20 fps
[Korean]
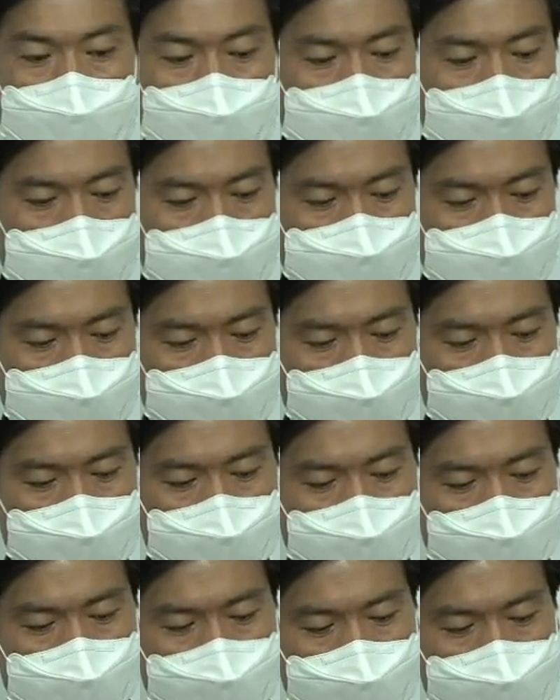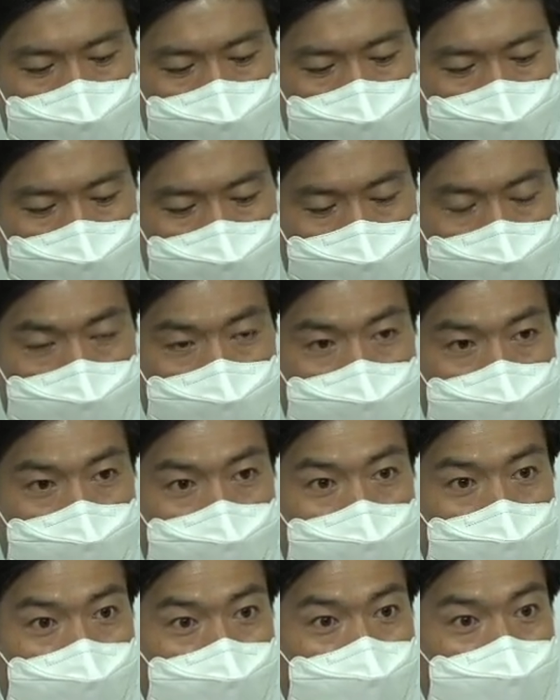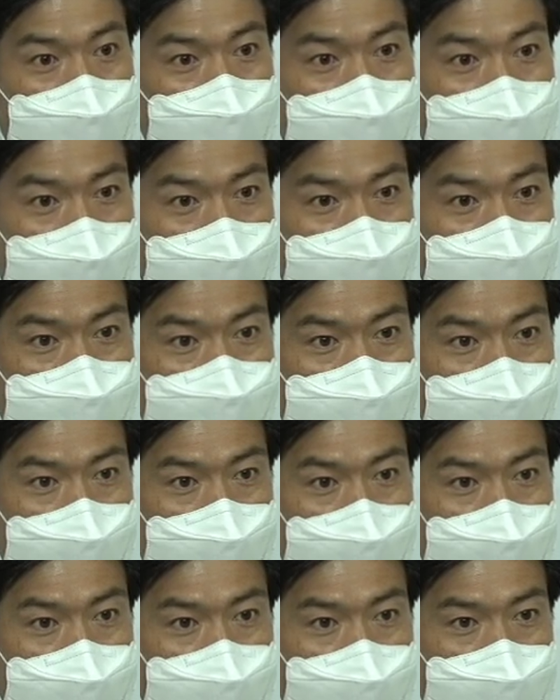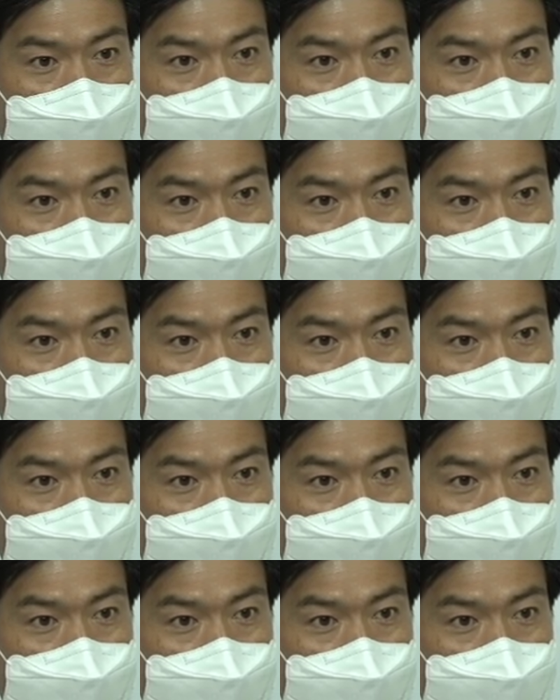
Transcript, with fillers: 다섯 개면 어때요? 5kg지 않겠습니까?